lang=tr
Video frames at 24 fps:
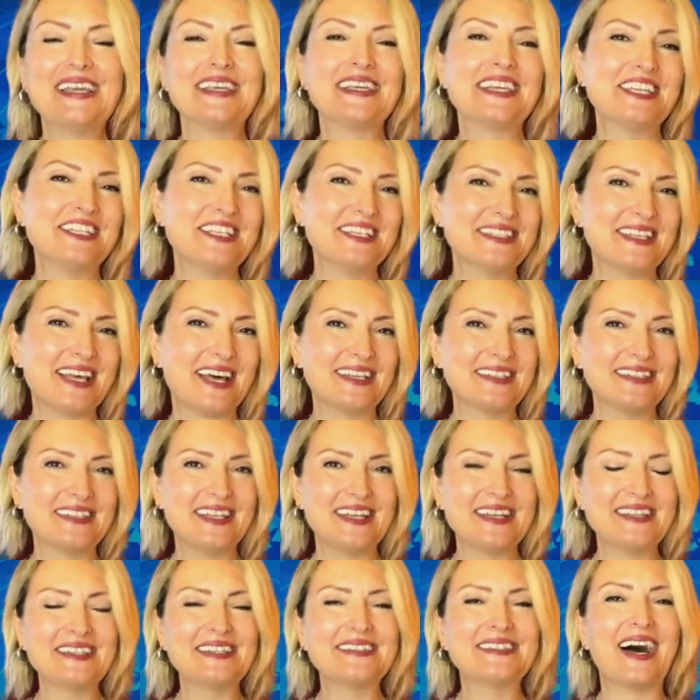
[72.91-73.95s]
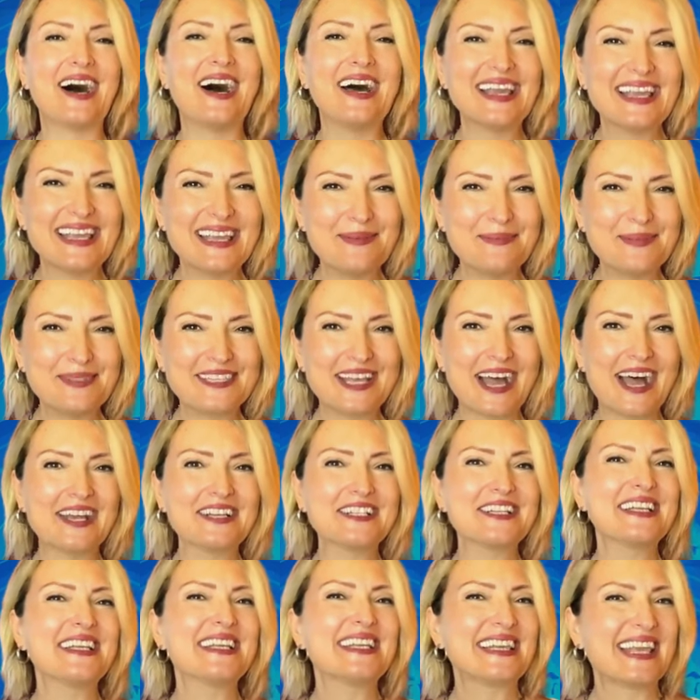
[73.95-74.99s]
Gece saatlerinde daha
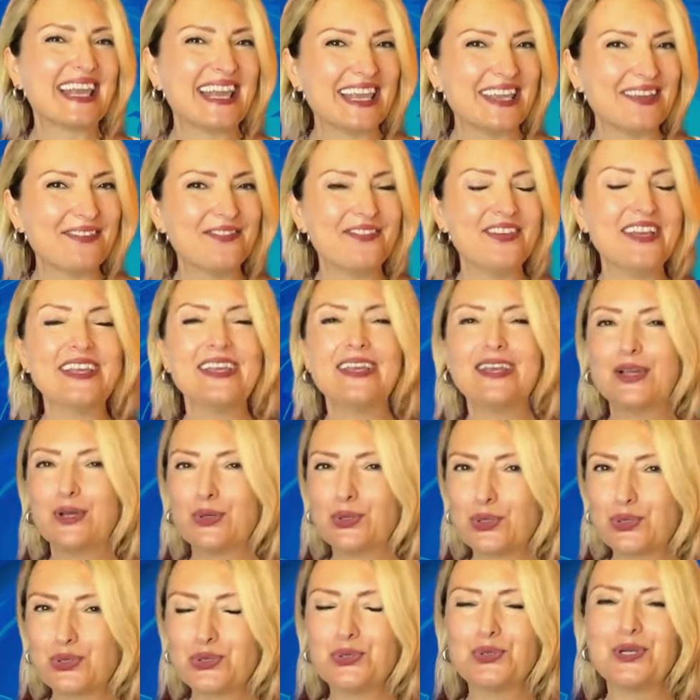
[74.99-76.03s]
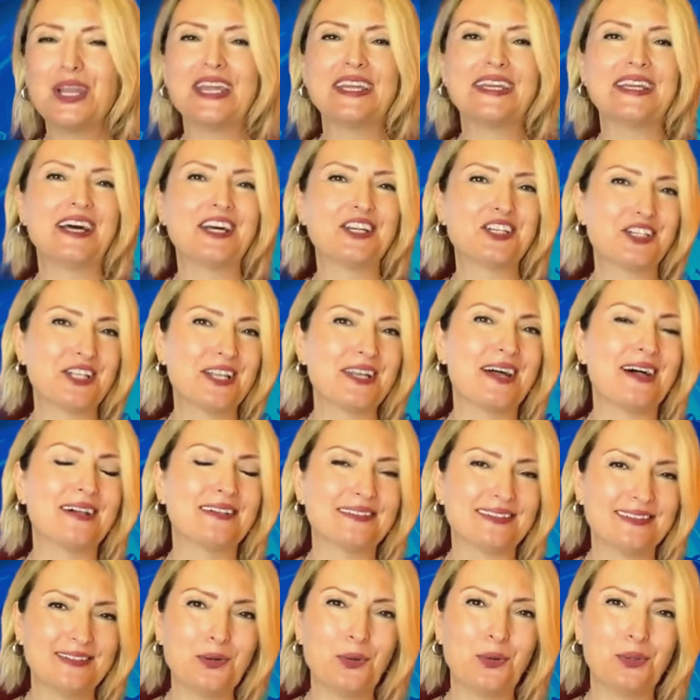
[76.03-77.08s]
iyimser, keyifli, huzurlu enerjiler
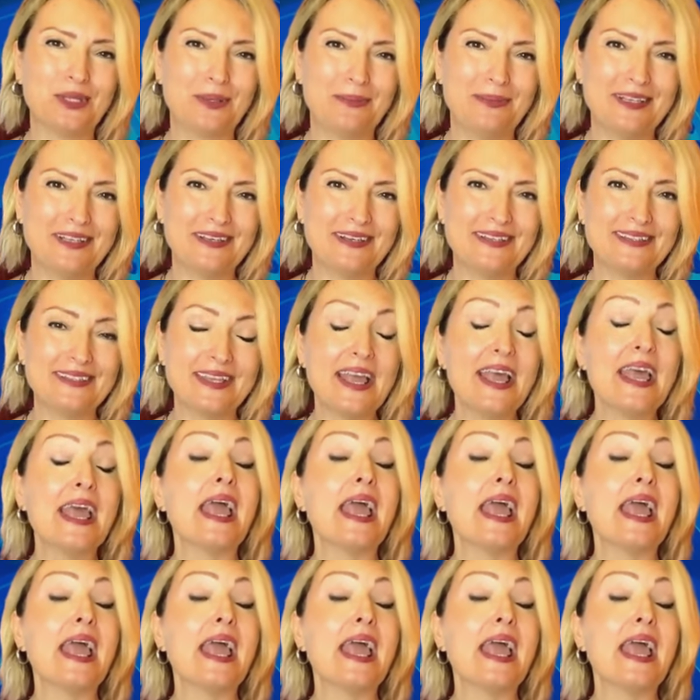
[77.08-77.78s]
altında olabiliriz.